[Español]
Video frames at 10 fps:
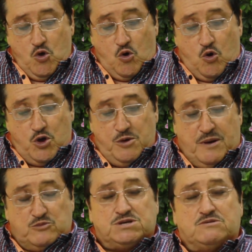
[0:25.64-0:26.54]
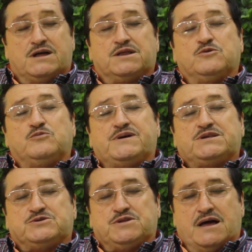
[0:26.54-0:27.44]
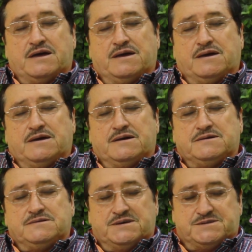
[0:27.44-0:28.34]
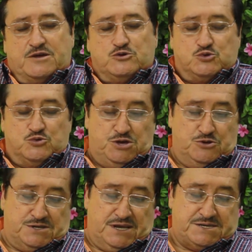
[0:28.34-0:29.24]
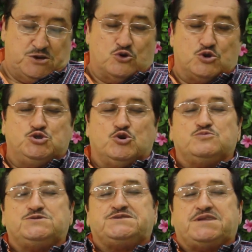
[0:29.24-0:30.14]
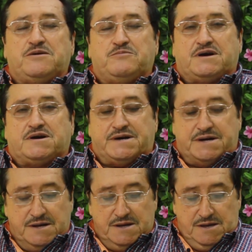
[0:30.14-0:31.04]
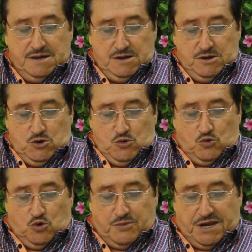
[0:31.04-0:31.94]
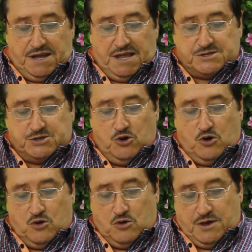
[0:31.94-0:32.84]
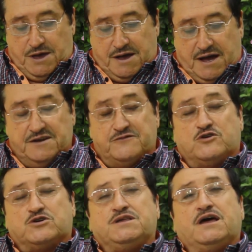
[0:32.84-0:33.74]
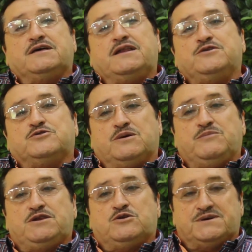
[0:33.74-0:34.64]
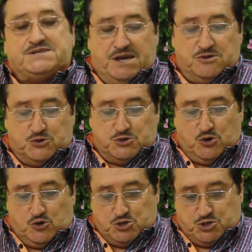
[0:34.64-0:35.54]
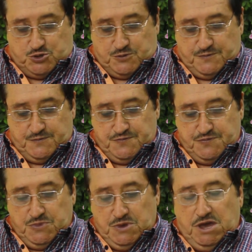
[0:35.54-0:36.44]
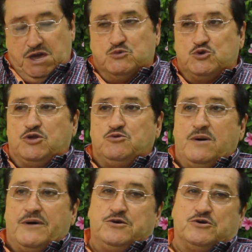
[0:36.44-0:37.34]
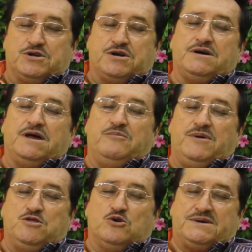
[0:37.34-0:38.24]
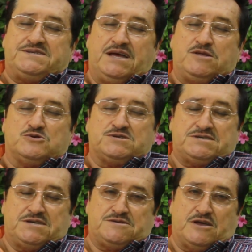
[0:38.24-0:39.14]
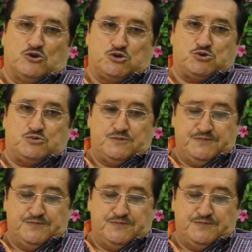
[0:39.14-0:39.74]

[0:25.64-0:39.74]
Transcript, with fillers: Hoy vamos a hablar de un personaje de Estados Unidos, el señor John Steinbeck, un hombre que nació en California en el año de 1902 y murió en Nueva York en 1968